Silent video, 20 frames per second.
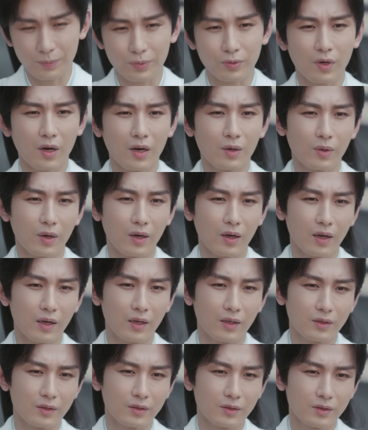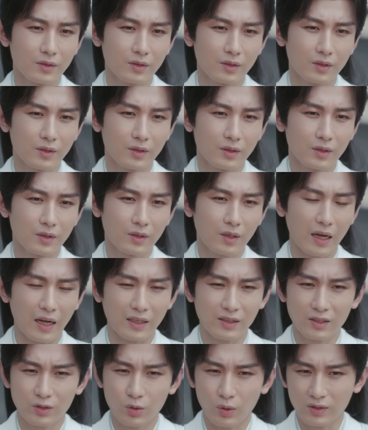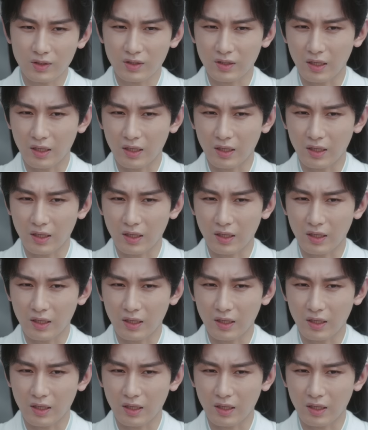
Phát Nhị Hoàng, ông nhẫn